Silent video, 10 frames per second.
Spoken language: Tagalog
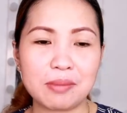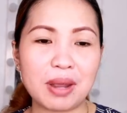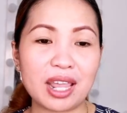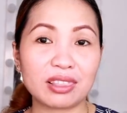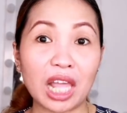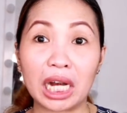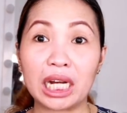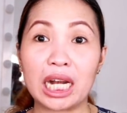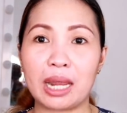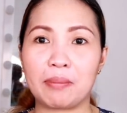in my
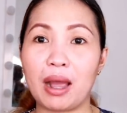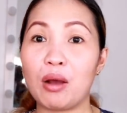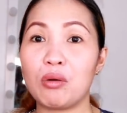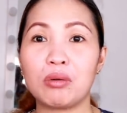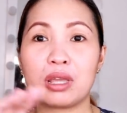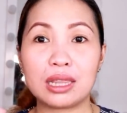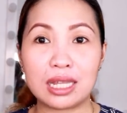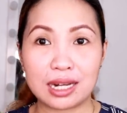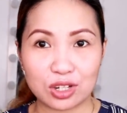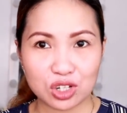entire life akong
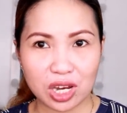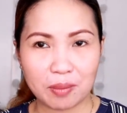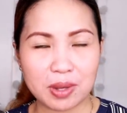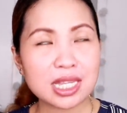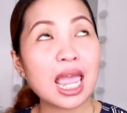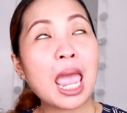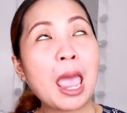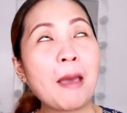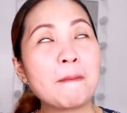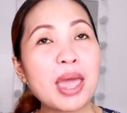hindi nag-shave. Kasi
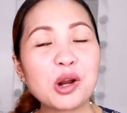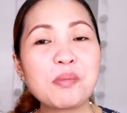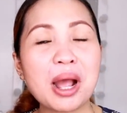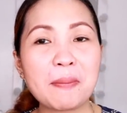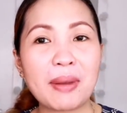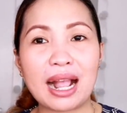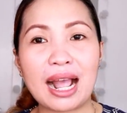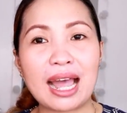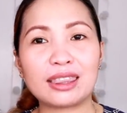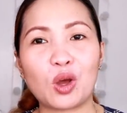merong mga
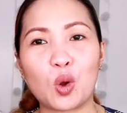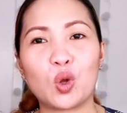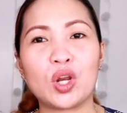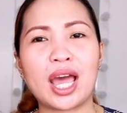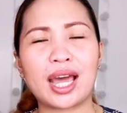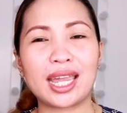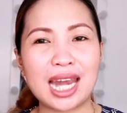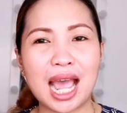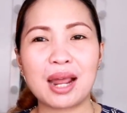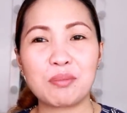pagkakataon na
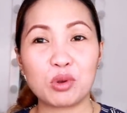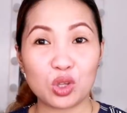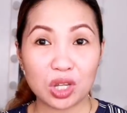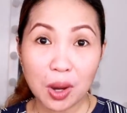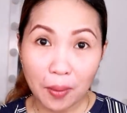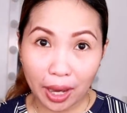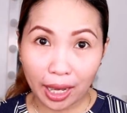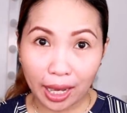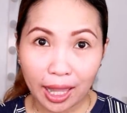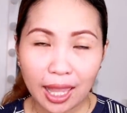kailangan mo yun
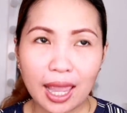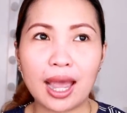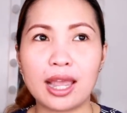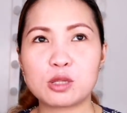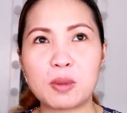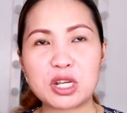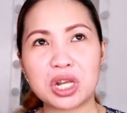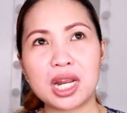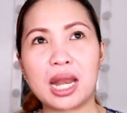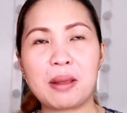gawin. Uh,
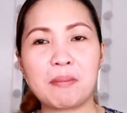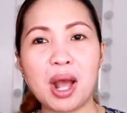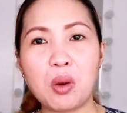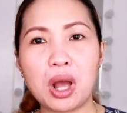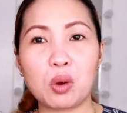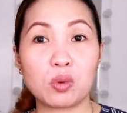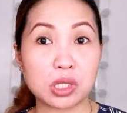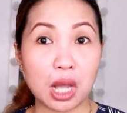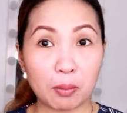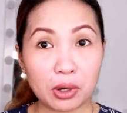especially halimbawa kung
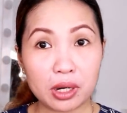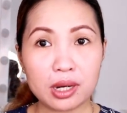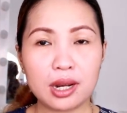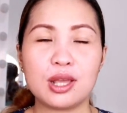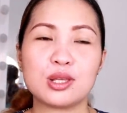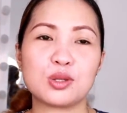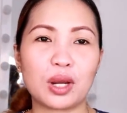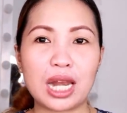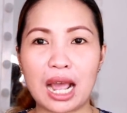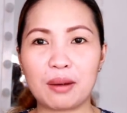summer, so
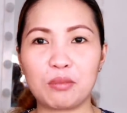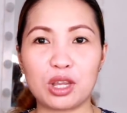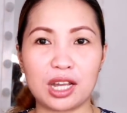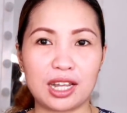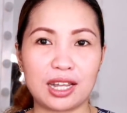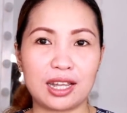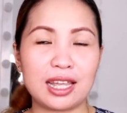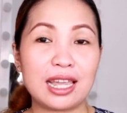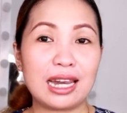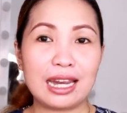kailangan mo
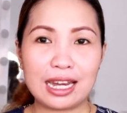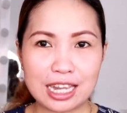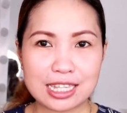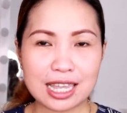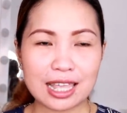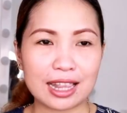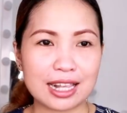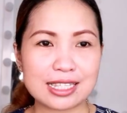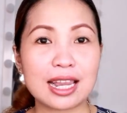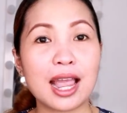yung linisin.
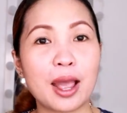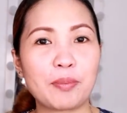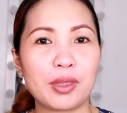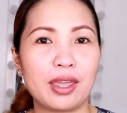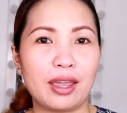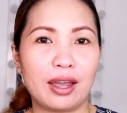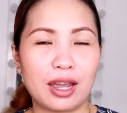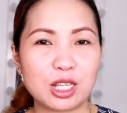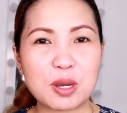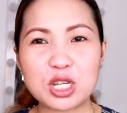Kasi nga,
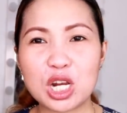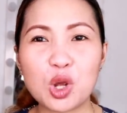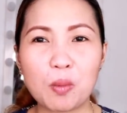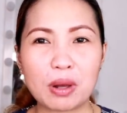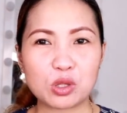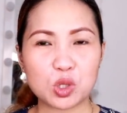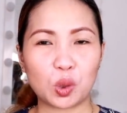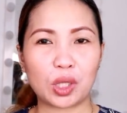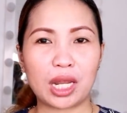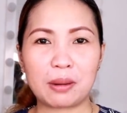uh, especially kung
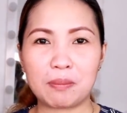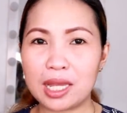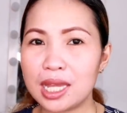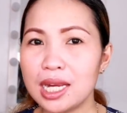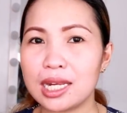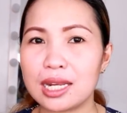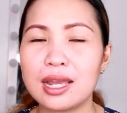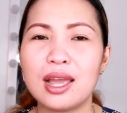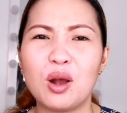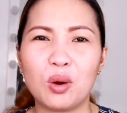magsusuot ka ng
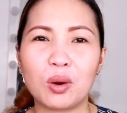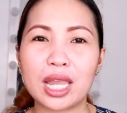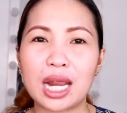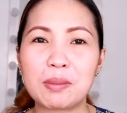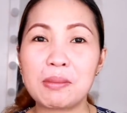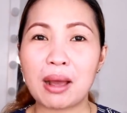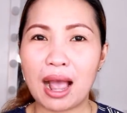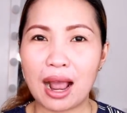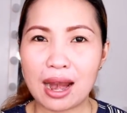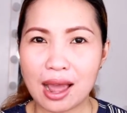bikini. O kaya naman
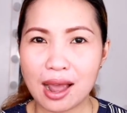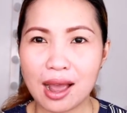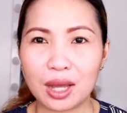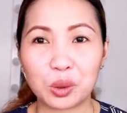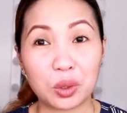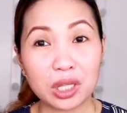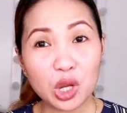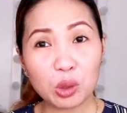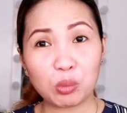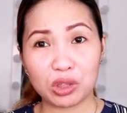manganganak ka. Katulad
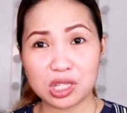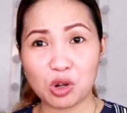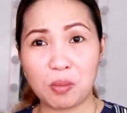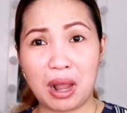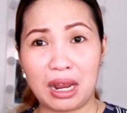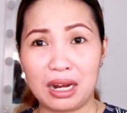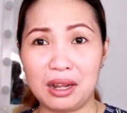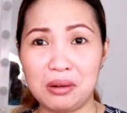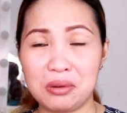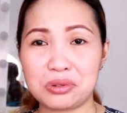ngayon, buntis ako,
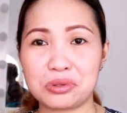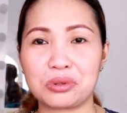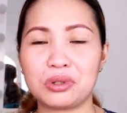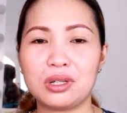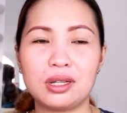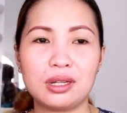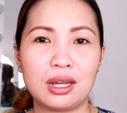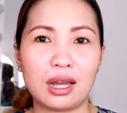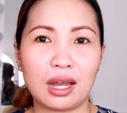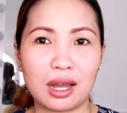manganganak ako. So,
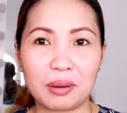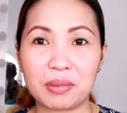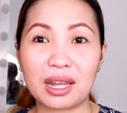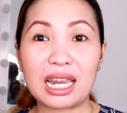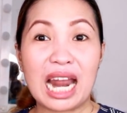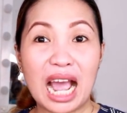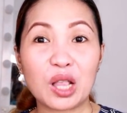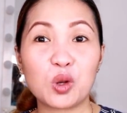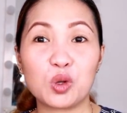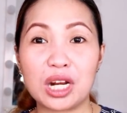um,
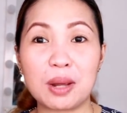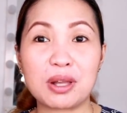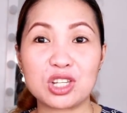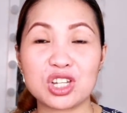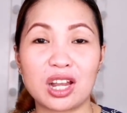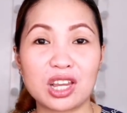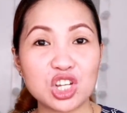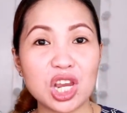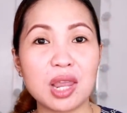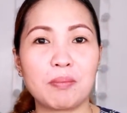kailangan ko na naman siyang
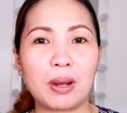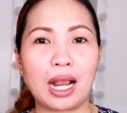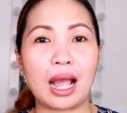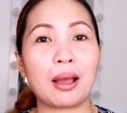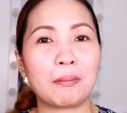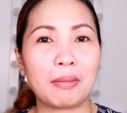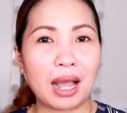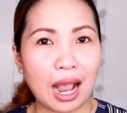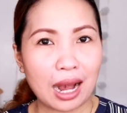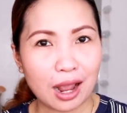i-shave pagka
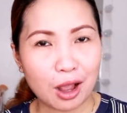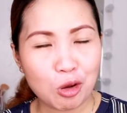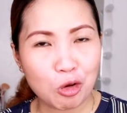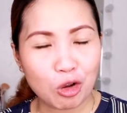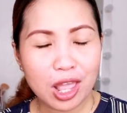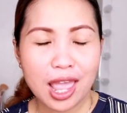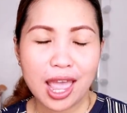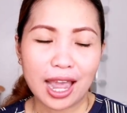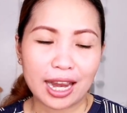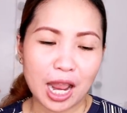manganganak ako.
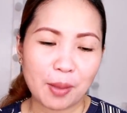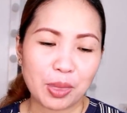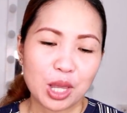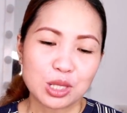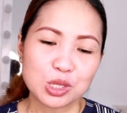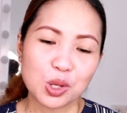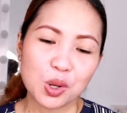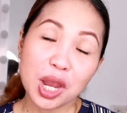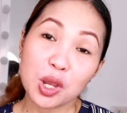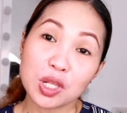Ayan. So,
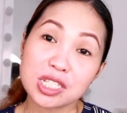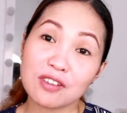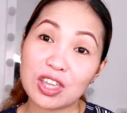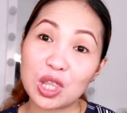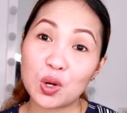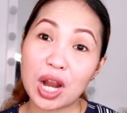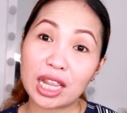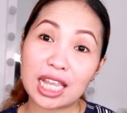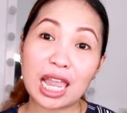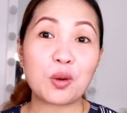ngayon, sa video
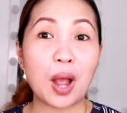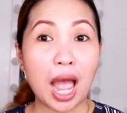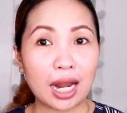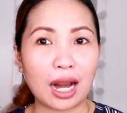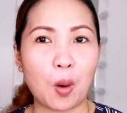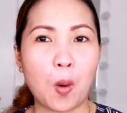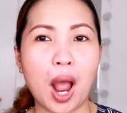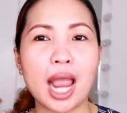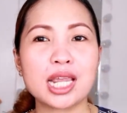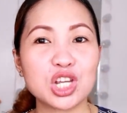natin ngayong araw,
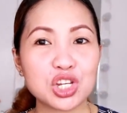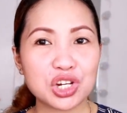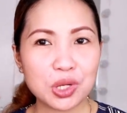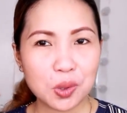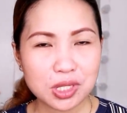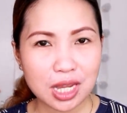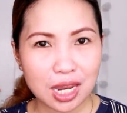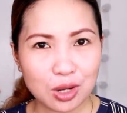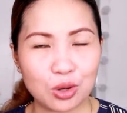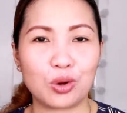ay isi-share ko sa
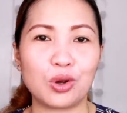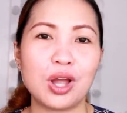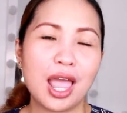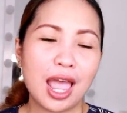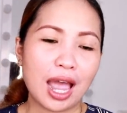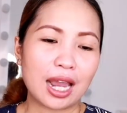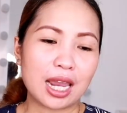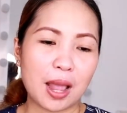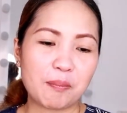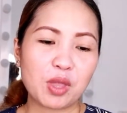inyo,
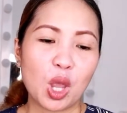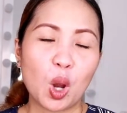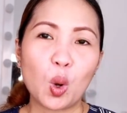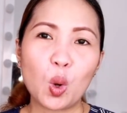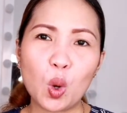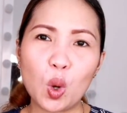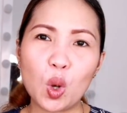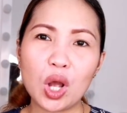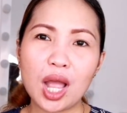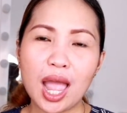ayan,
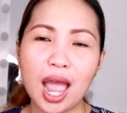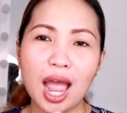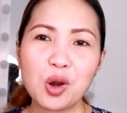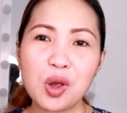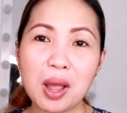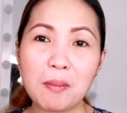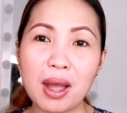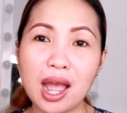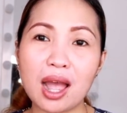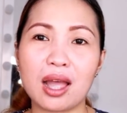kung ano nga
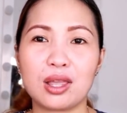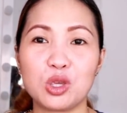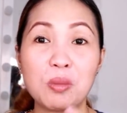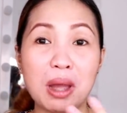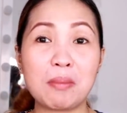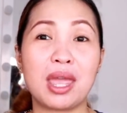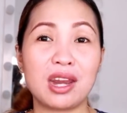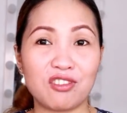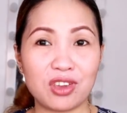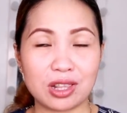ba yung mga
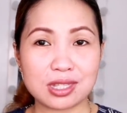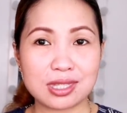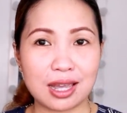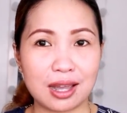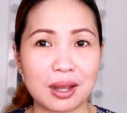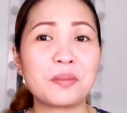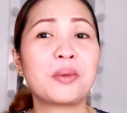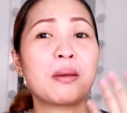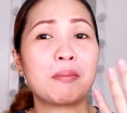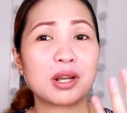benefits ng
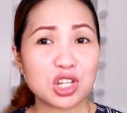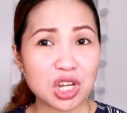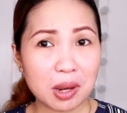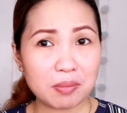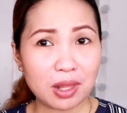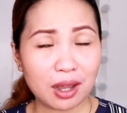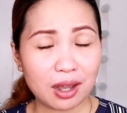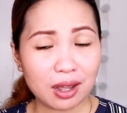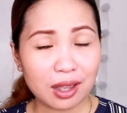pag-shave ng